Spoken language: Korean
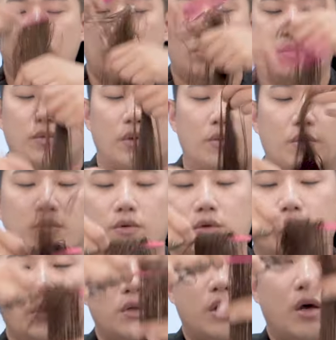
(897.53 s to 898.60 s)
보는
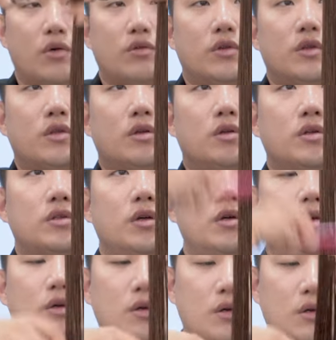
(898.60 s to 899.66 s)
방법은 가운데
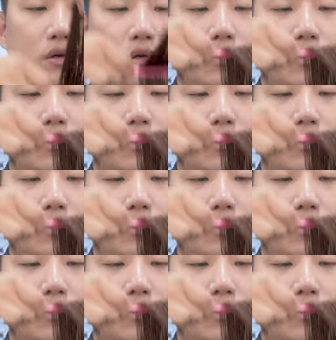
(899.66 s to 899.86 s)
들어서